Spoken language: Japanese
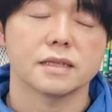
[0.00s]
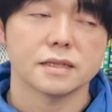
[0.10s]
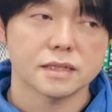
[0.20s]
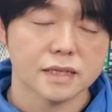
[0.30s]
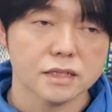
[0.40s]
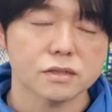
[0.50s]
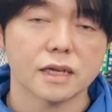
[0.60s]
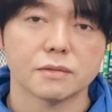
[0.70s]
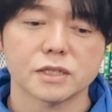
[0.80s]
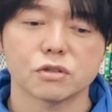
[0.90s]
しやすく
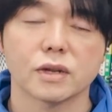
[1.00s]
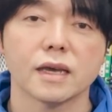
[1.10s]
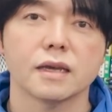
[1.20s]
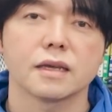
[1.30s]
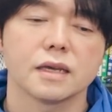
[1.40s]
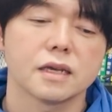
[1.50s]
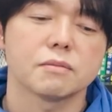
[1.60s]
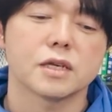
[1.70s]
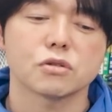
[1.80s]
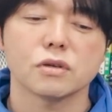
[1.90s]
なりますよね。
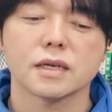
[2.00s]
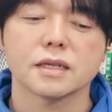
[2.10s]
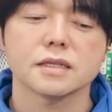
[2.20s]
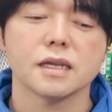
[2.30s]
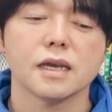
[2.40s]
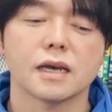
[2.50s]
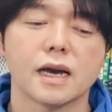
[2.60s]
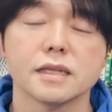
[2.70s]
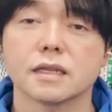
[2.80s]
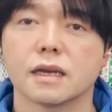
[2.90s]
まあそういう形で、
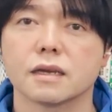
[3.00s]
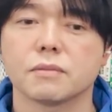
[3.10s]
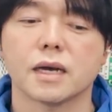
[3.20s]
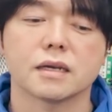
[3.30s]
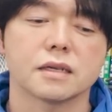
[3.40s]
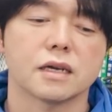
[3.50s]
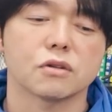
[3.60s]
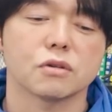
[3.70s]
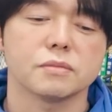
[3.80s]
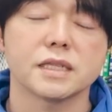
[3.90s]
あえて、まああ
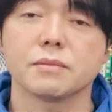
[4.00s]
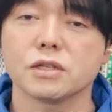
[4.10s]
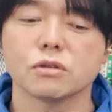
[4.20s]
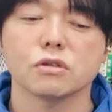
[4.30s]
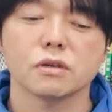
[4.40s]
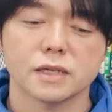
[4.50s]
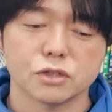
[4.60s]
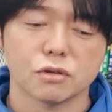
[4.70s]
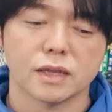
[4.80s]
の、見てみるっていうのは非常